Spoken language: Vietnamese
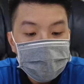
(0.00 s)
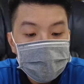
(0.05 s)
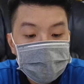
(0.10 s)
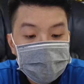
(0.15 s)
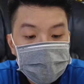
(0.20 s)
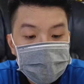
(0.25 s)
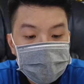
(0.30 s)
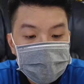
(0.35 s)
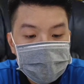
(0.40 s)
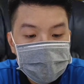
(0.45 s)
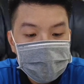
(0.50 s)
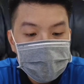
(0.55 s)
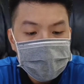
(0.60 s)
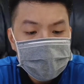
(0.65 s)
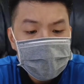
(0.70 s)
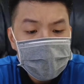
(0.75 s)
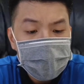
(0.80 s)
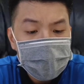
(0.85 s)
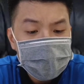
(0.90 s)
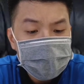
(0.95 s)
thiệu
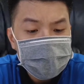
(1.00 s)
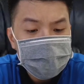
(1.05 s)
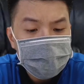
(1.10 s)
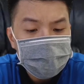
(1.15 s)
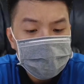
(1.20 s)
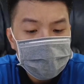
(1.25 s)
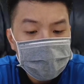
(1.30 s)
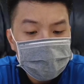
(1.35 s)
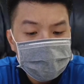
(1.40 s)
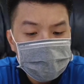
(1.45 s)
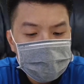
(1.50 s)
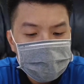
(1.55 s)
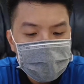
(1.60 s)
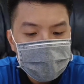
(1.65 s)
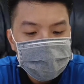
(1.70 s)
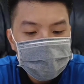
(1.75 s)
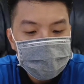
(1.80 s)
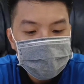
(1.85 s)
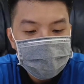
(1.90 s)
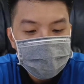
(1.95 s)
Sirius
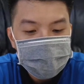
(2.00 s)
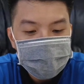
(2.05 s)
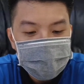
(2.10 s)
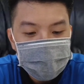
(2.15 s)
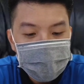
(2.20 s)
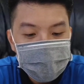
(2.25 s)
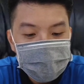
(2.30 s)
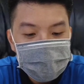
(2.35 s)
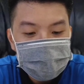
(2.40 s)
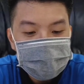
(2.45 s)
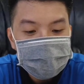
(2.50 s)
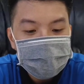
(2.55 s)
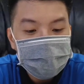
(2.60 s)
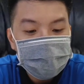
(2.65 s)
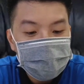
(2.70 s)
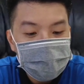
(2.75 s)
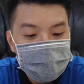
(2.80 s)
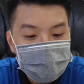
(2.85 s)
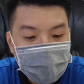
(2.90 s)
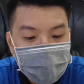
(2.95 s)
2022 cho vui thôi chứ
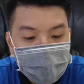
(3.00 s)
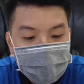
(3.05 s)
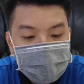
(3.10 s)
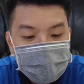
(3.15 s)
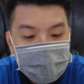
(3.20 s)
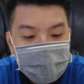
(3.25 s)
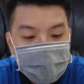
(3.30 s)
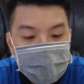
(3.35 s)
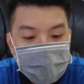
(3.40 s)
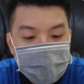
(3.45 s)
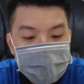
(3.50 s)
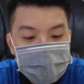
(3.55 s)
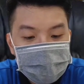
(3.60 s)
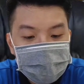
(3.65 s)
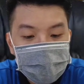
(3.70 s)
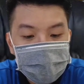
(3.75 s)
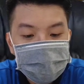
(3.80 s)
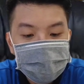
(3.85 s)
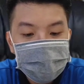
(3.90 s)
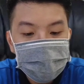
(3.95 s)
không có bán
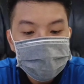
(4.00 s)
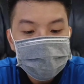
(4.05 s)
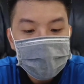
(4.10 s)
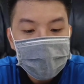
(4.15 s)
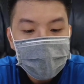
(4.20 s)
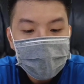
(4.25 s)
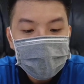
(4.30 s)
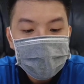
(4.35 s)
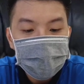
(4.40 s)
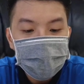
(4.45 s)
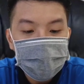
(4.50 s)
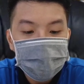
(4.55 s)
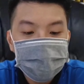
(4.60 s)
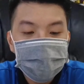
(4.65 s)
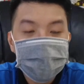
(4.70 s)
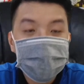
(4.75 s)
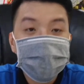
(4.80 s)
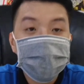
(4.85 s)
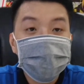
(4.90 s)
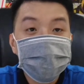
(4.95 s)
gần một tháng rồi
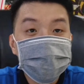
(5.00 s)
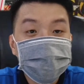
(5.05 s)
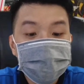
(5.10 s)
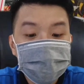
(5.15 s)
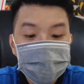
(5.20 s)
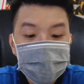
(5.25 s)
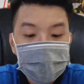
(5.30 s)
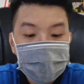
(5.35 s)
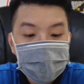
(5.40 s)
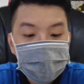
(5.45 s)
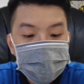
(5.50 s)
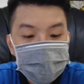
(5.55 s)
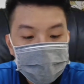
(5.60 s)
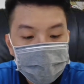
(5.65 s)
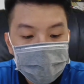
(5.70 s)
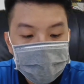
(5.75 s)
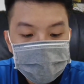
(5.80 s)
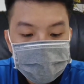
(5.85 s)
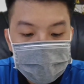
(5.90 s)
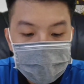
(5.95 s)
mà không thấy
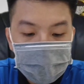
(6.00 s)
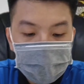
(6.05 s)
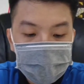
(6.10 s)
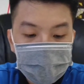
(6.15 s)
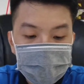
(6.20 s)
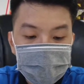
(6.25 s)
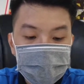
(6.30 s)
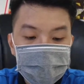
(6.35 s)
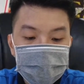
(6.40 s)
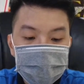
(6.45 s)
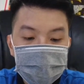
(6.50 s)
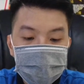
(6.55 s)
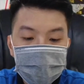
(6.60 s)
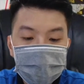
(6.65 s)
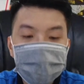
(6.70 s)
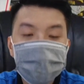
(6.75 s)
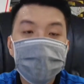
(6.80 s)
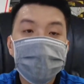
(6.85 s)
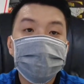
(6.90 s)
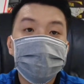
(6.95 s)
chỗ nào
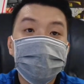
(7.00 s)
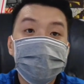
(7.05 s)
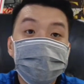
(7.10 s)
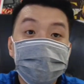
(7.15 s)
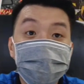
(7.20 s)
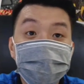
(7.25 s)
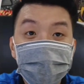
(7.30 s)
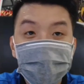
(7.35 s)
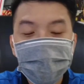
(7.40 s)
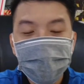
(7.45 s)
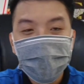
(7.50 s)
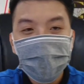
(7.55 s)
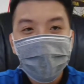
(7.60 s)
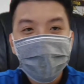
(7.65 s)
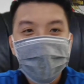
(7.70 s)
có xe thật review